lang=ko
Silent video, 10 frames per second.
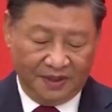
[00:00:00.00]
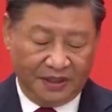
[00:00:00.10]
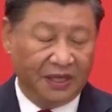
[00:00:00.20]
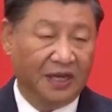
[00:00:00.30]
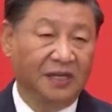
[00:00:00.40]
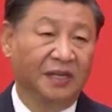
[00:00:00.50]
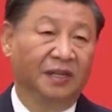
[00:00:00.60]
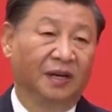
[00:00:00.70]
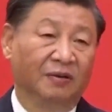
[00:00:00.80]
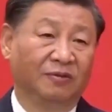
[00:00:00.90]
당과
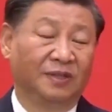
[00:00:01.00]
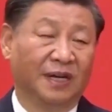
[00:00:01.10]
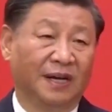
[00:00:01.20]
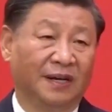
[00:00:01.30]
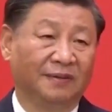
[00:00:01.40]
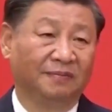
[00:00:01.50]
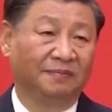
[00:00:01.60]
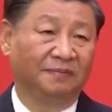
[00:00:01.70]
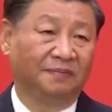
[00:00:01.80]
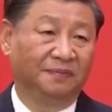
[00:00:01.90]
국가, 군에
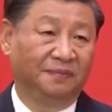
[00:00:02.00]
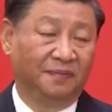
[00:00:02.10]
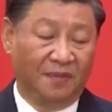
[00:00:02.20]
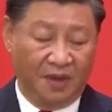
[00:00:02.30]
걸친